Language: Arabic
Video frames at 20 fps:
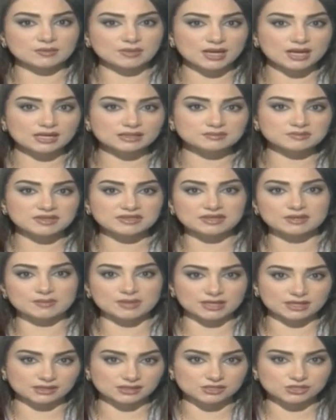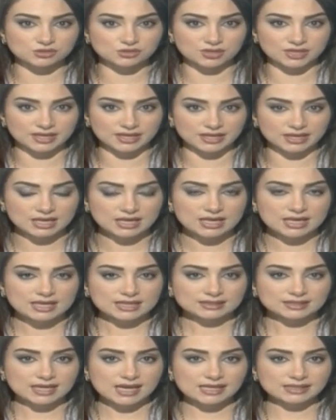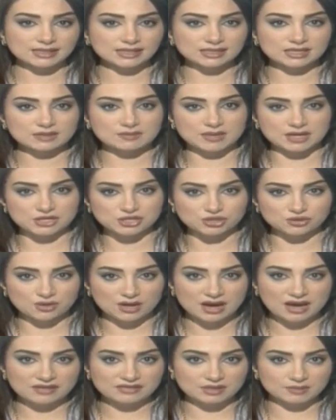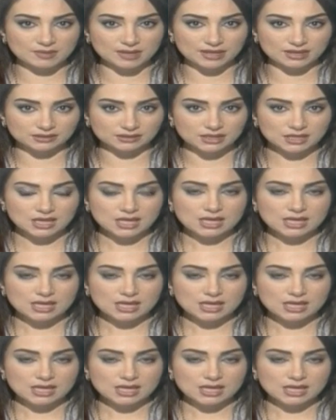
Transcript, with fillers: أمراض مثل مرض السكري تحديدا مع شيوع هذا المرض